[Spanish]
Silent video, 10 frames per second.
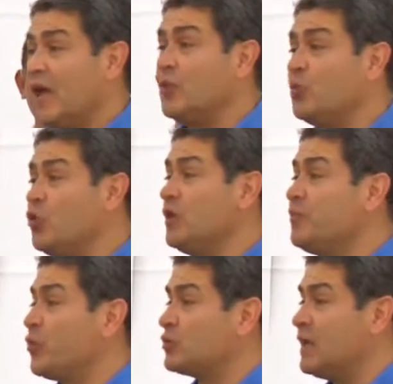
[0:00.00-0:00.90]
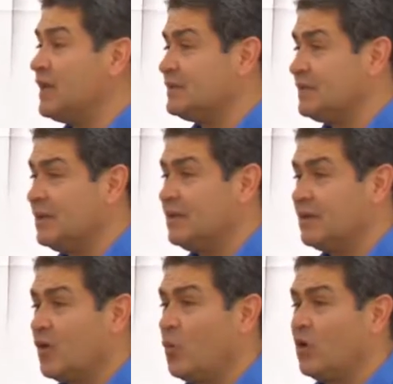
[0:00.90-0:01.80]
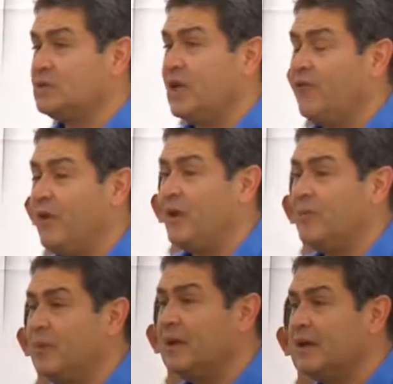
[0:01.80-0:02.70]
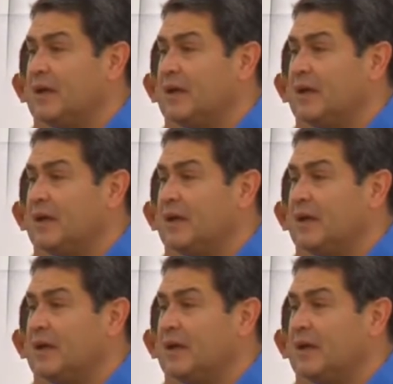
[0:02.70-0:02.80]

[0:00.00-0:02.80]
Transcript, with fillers: es muy importante, como decía Felipe,